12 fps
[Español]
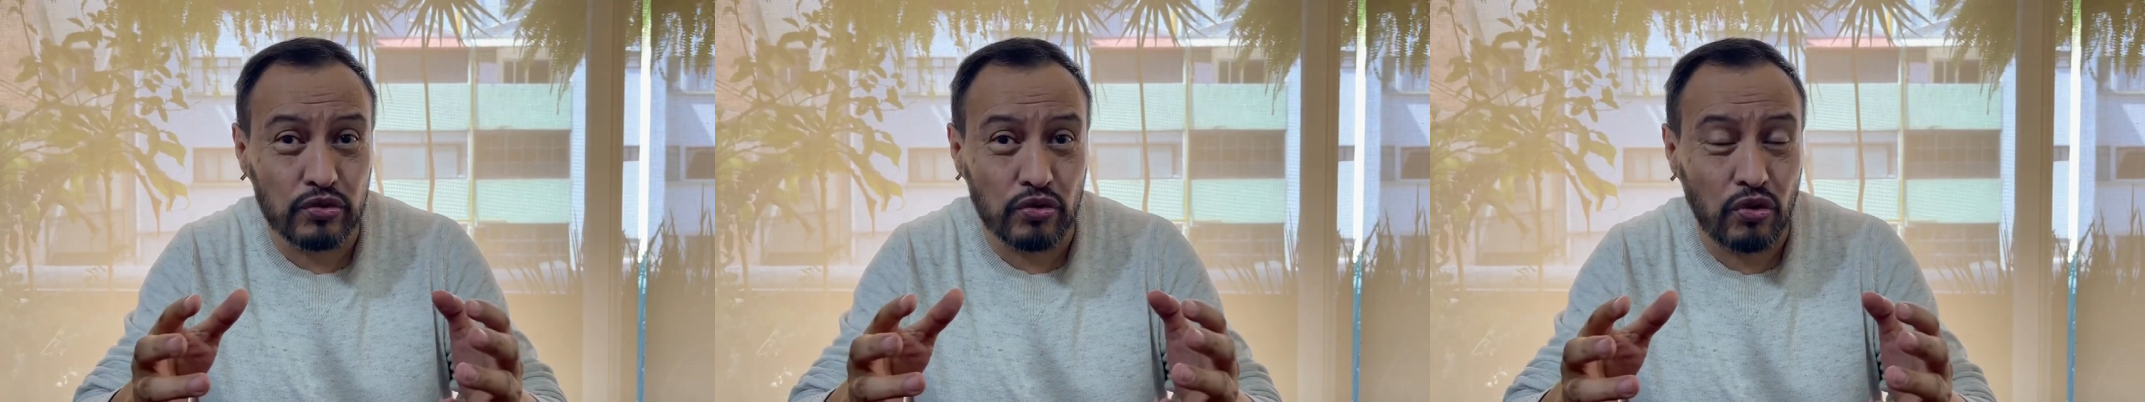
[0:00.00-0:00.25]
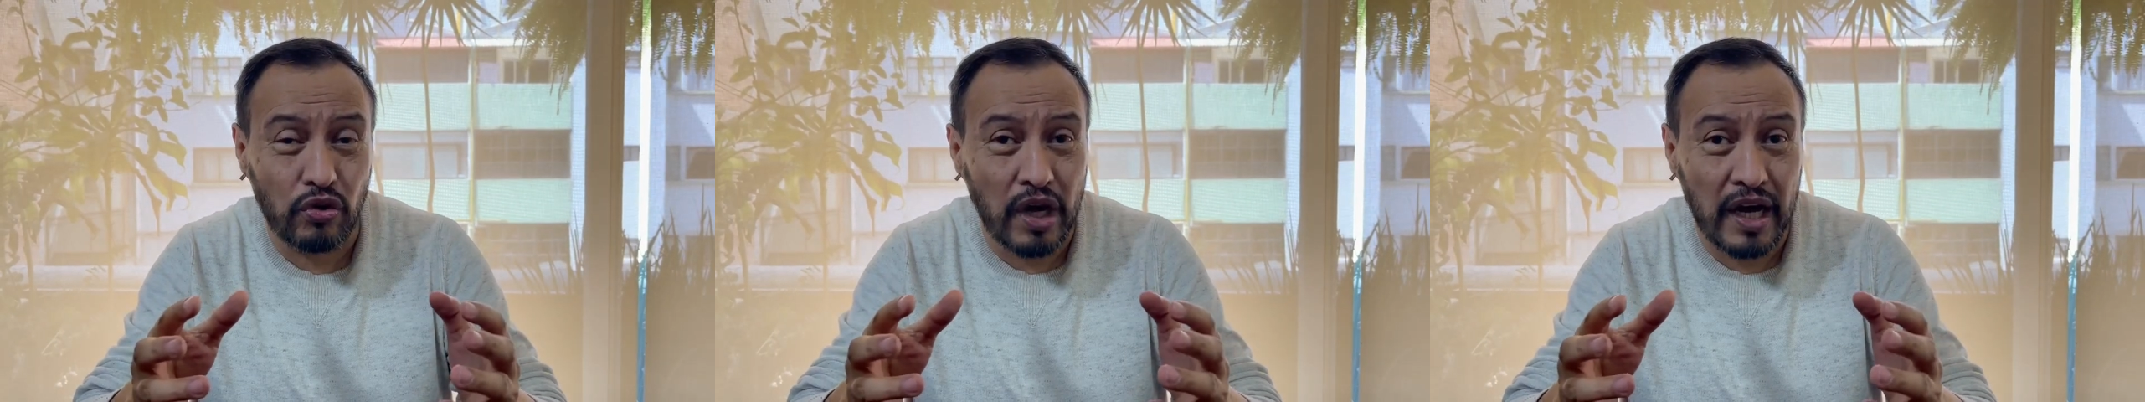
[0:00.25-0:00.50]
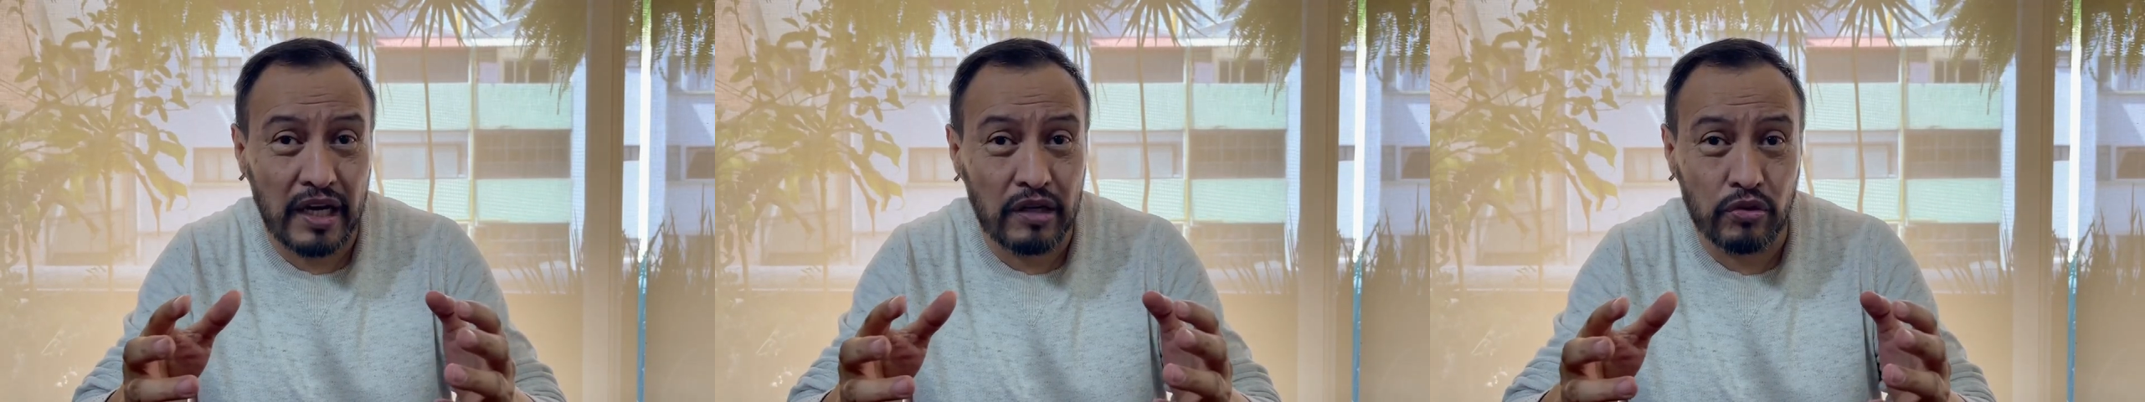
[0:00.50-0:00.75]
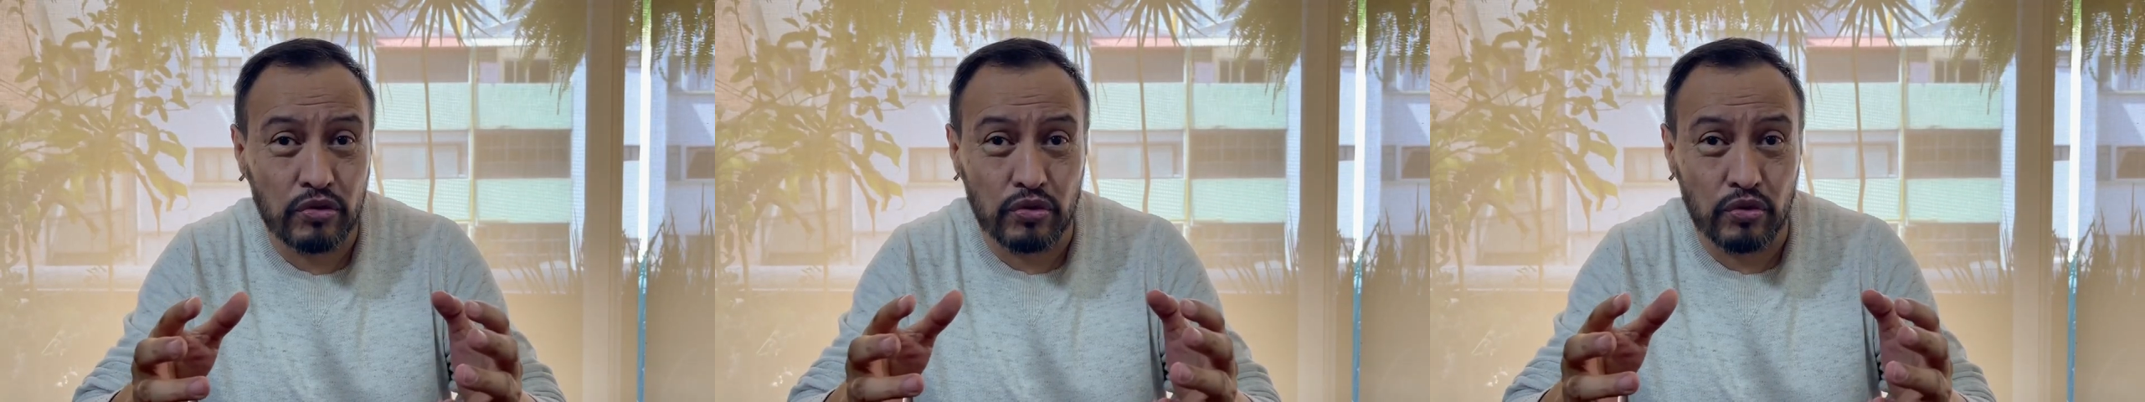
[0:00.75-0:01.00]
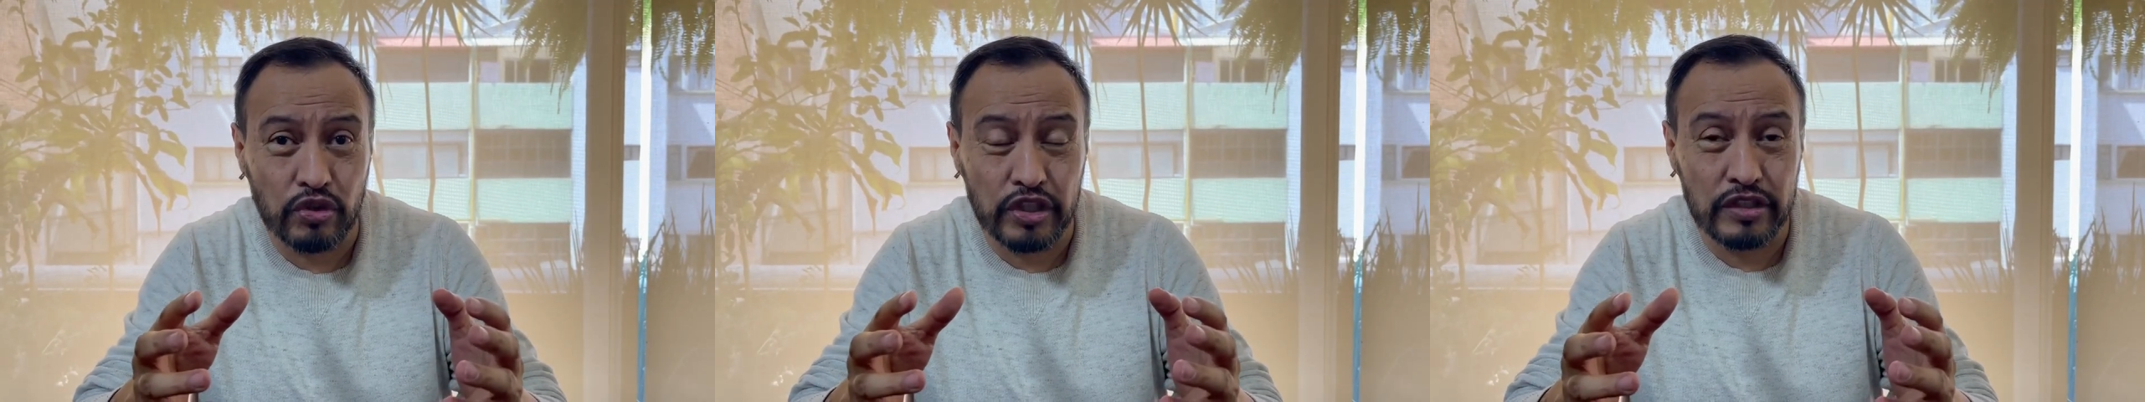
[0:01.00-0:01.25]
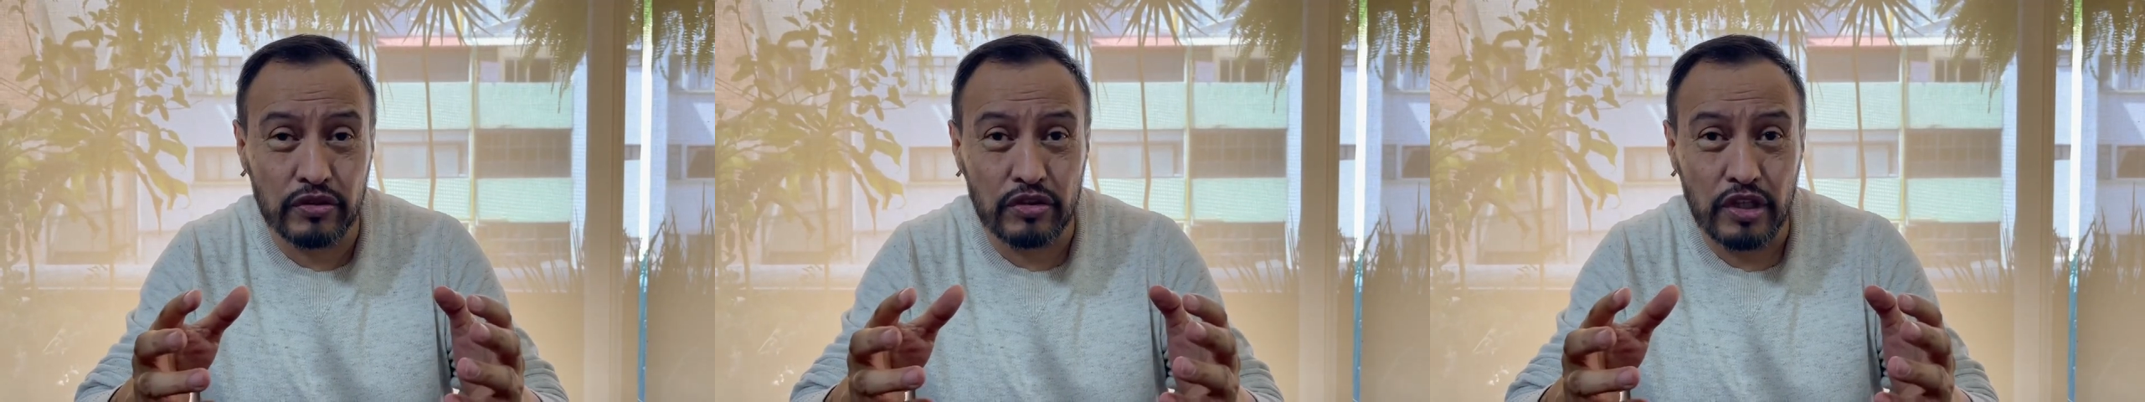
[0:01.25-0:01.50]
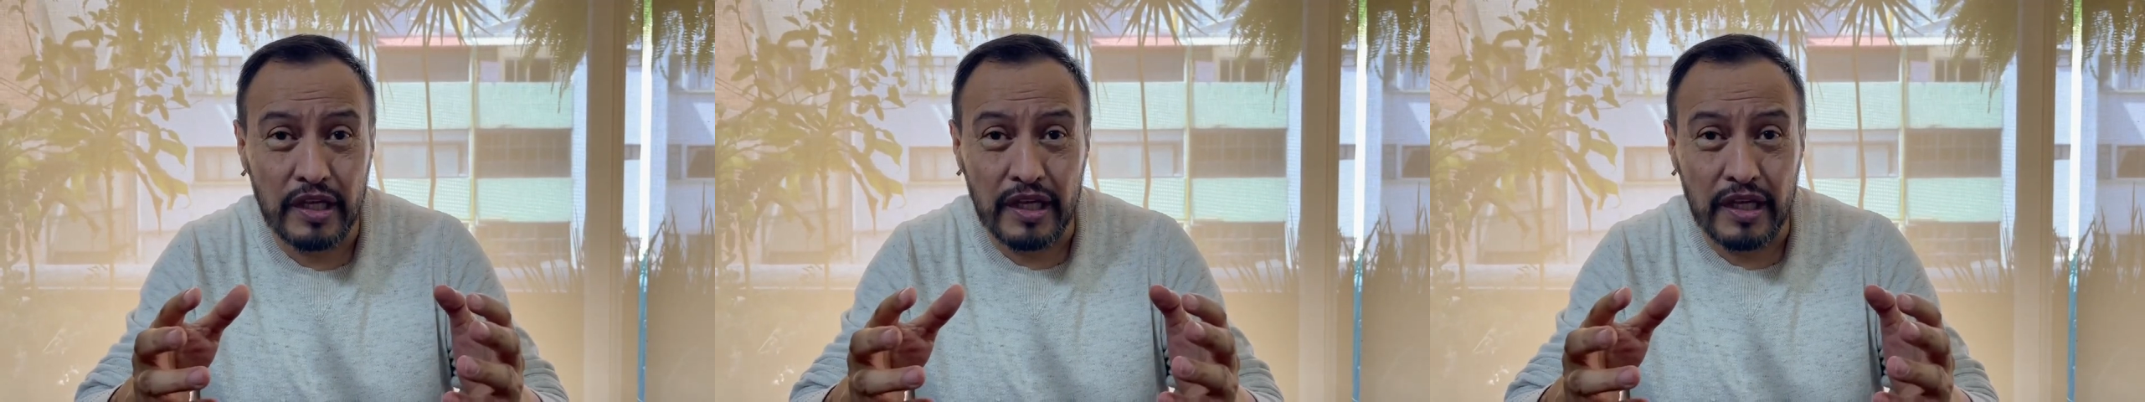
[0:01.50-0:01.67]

no ha ocurrido